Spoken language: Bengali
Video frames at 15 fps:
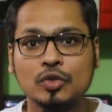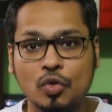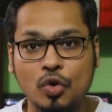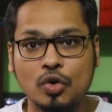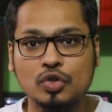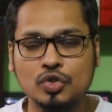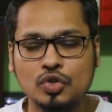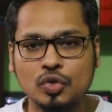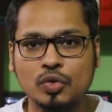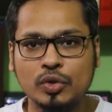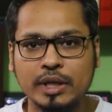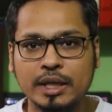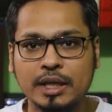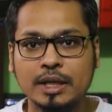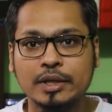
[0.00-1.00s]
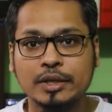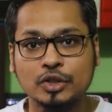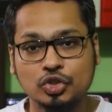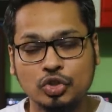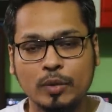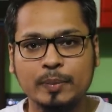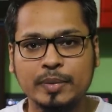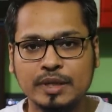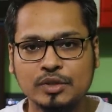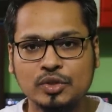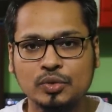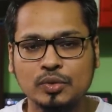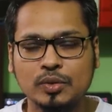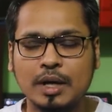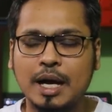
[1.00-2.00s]
কষ্ট করে সব কিছু
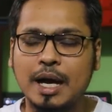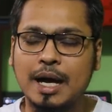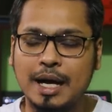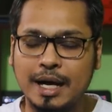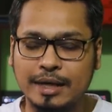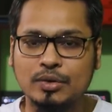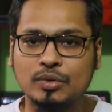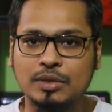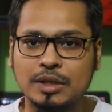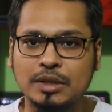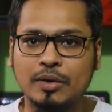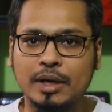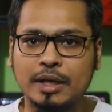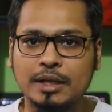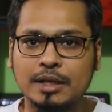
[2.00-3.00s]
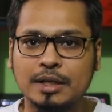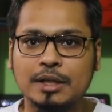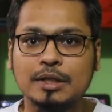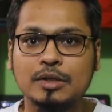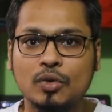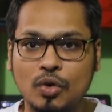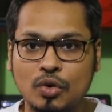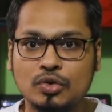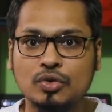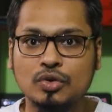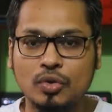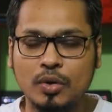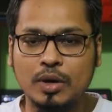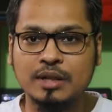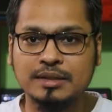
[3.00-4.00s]
আয় করতে হয় কষ্ট
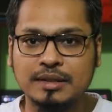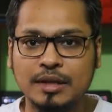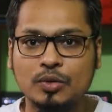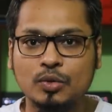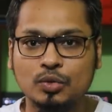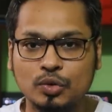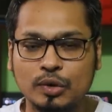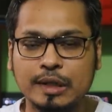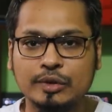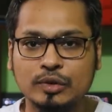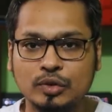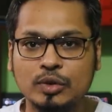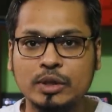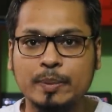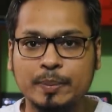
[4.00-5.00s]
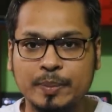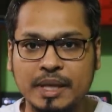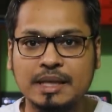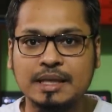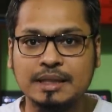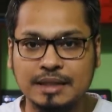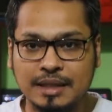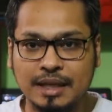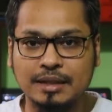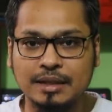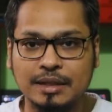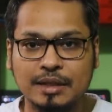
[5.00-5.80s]
করা ছাড়া কোনো কিছু যদি পেতে যান